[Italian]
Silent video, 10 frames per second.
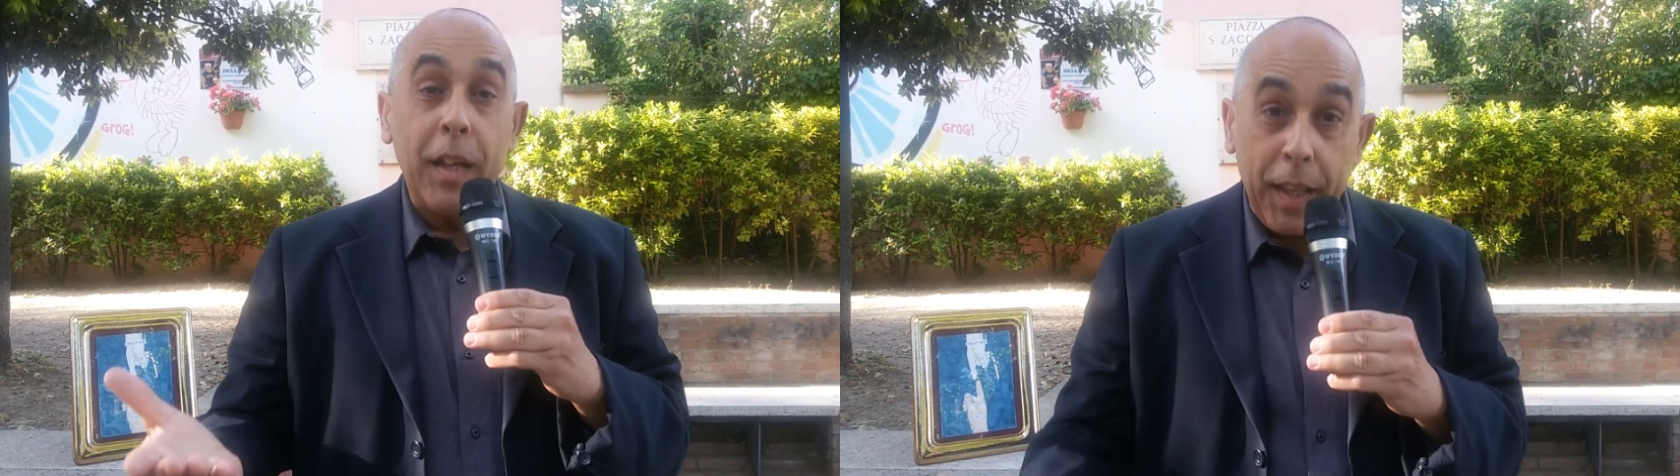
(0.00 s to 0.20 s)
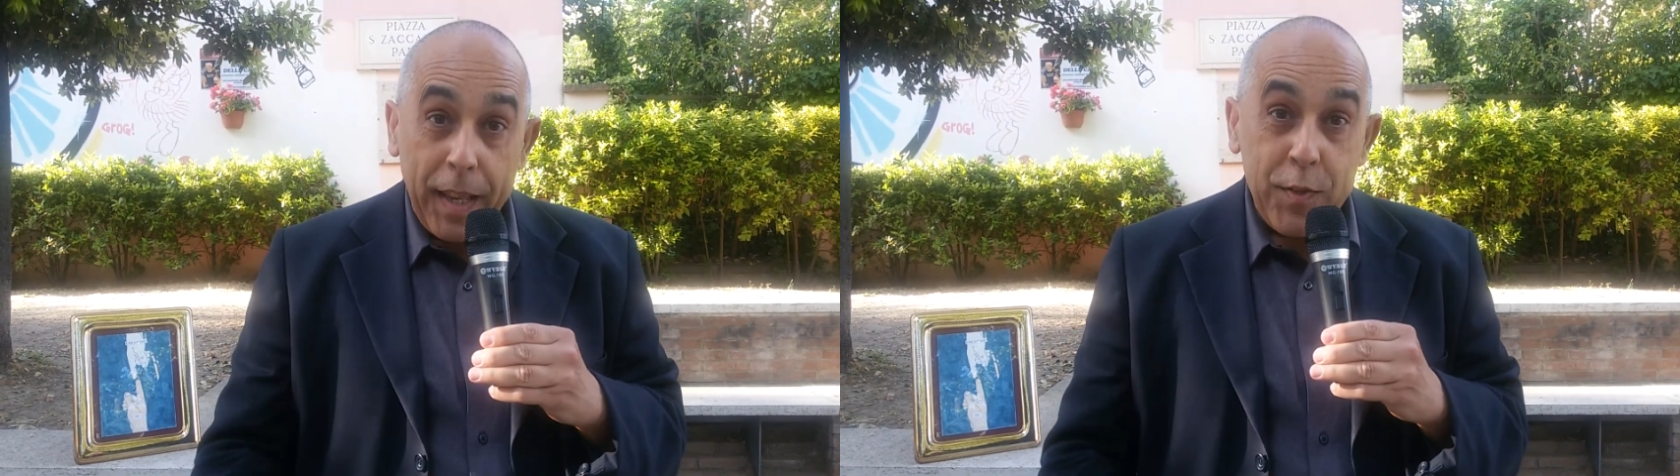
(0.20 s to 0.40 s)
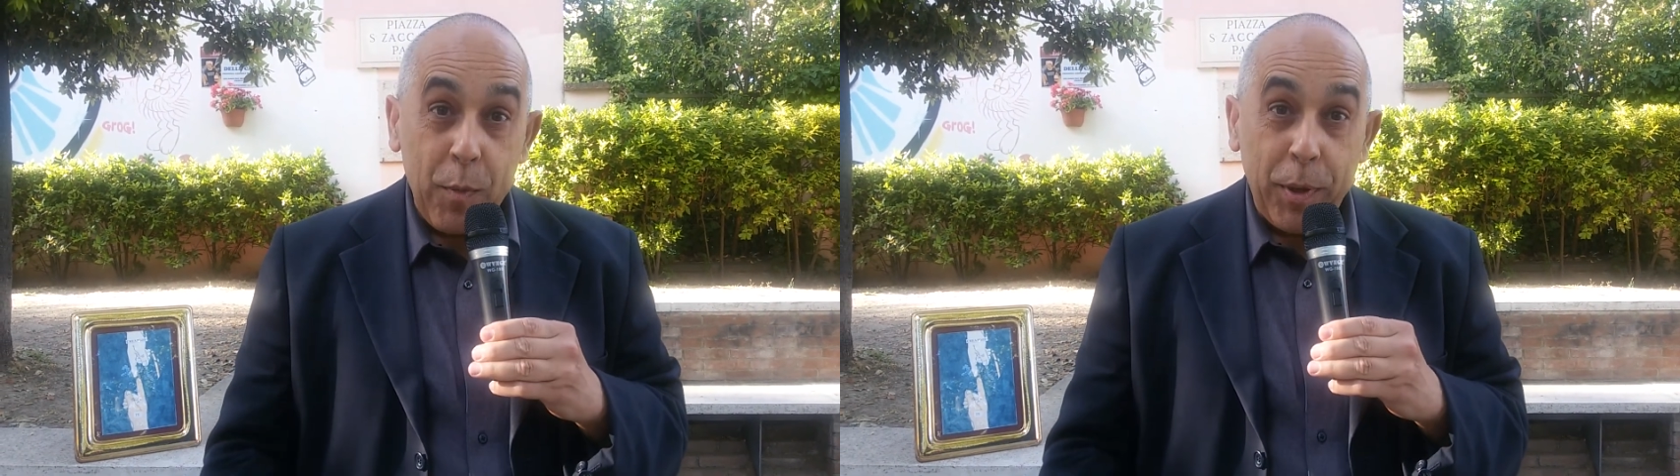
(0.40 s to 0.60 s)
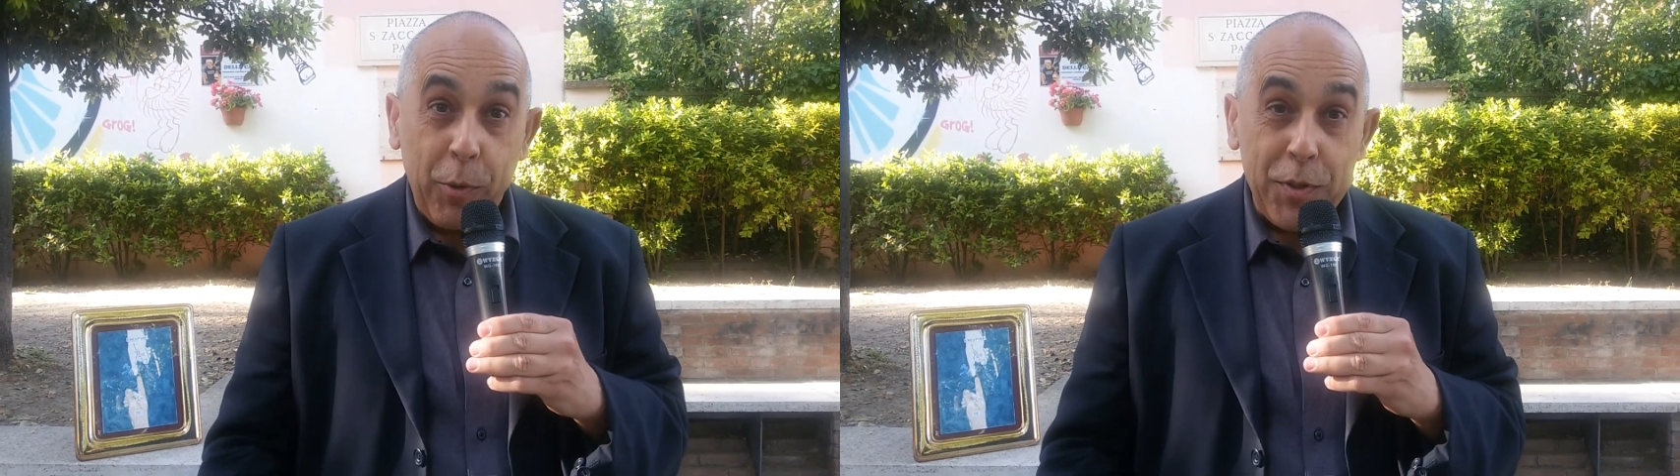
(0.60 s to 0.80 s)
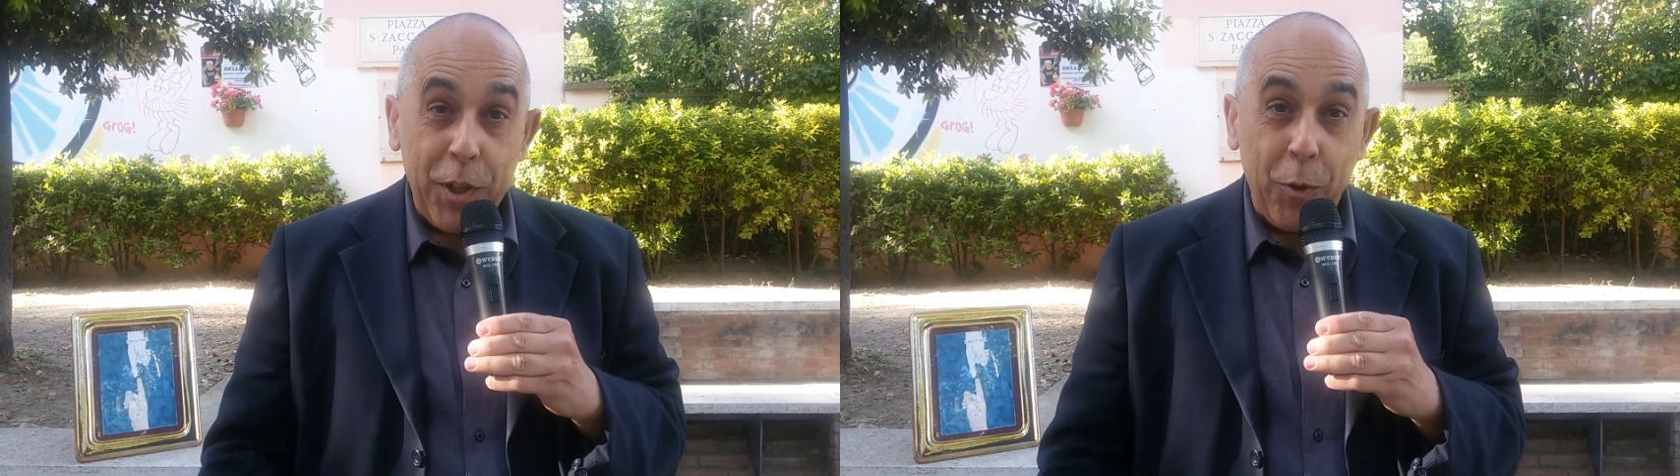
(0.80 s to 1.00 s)
Grazie per
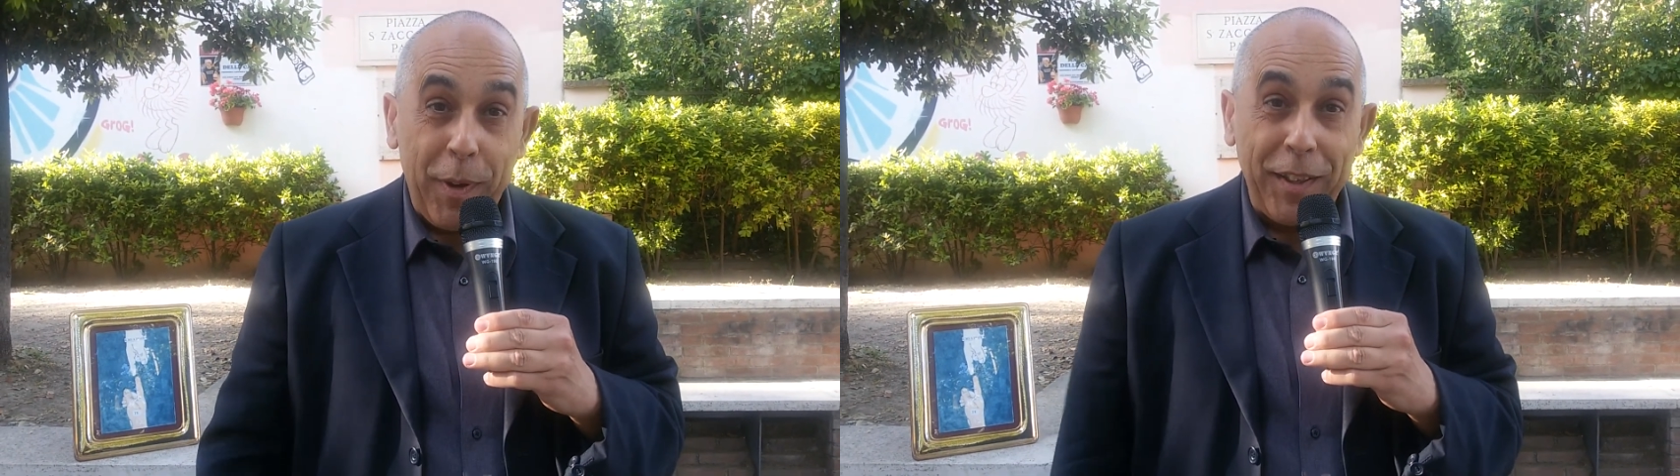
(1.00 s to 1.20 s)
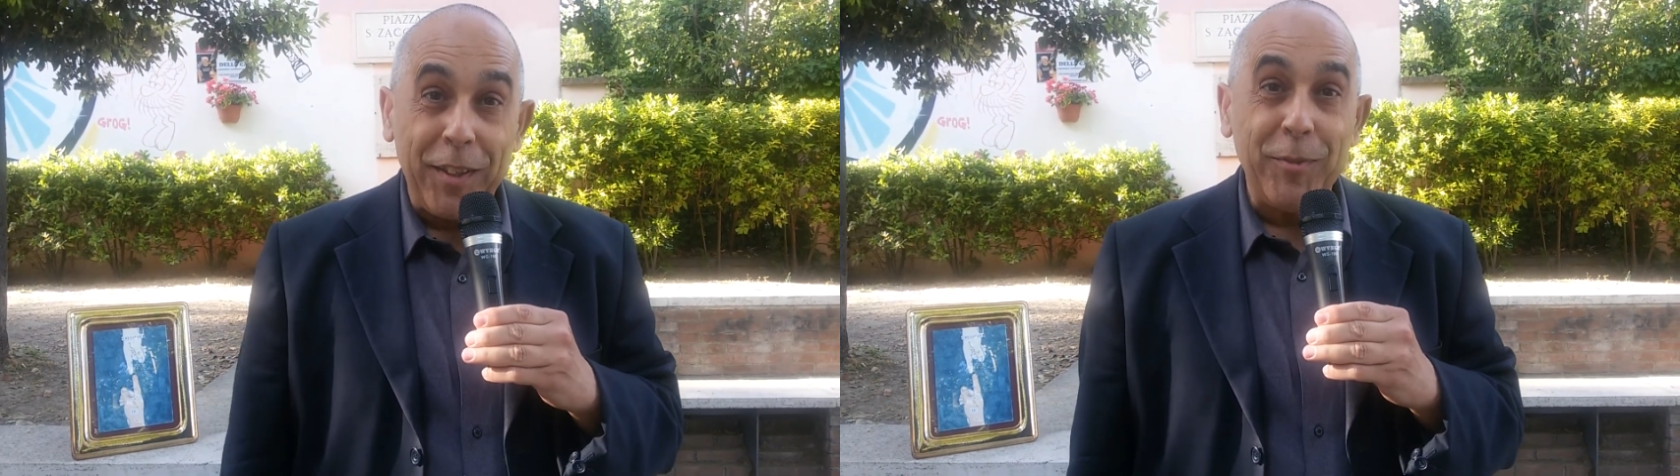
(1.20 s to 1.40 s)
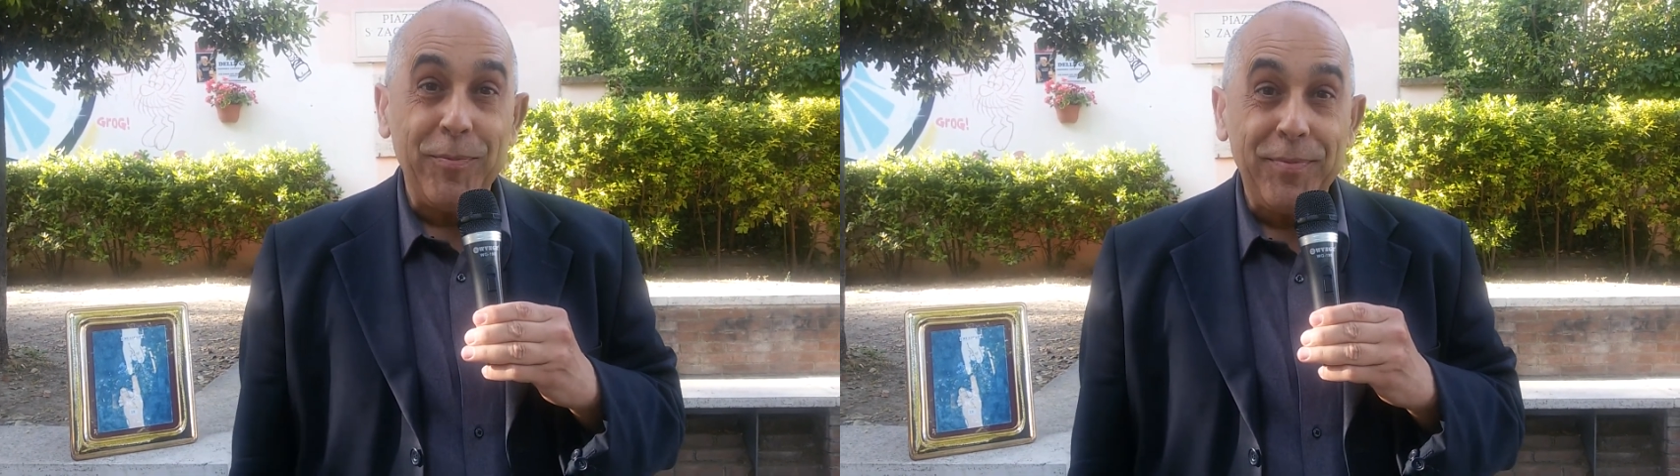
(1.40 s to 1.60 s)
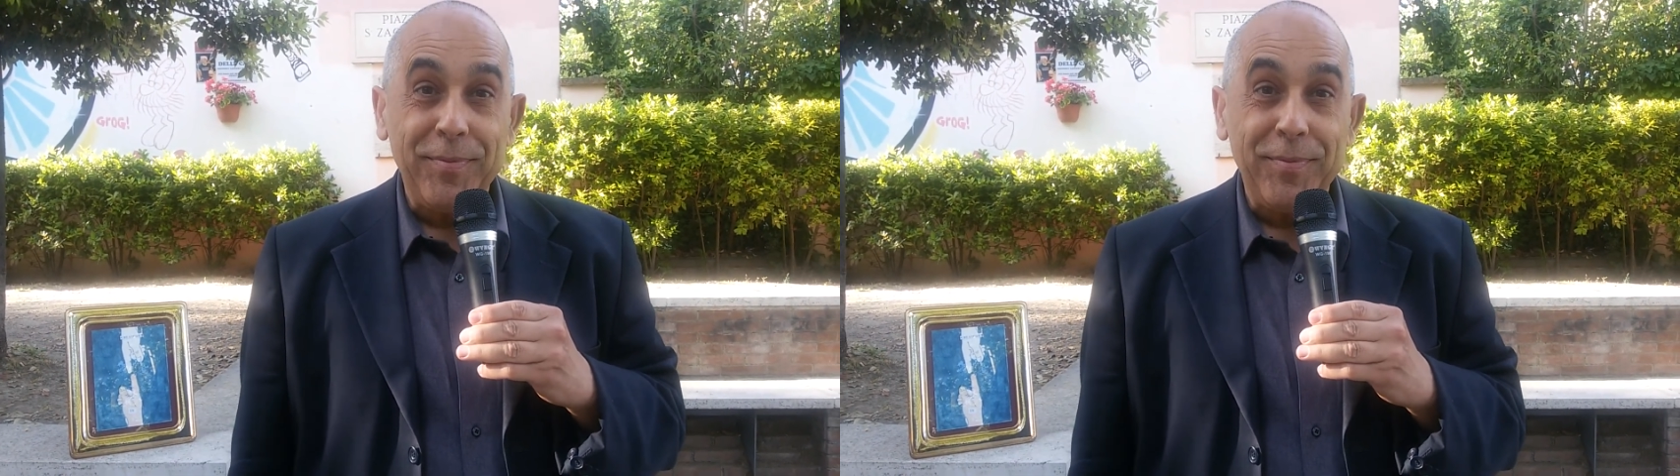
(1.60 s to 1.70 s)
questa domanda.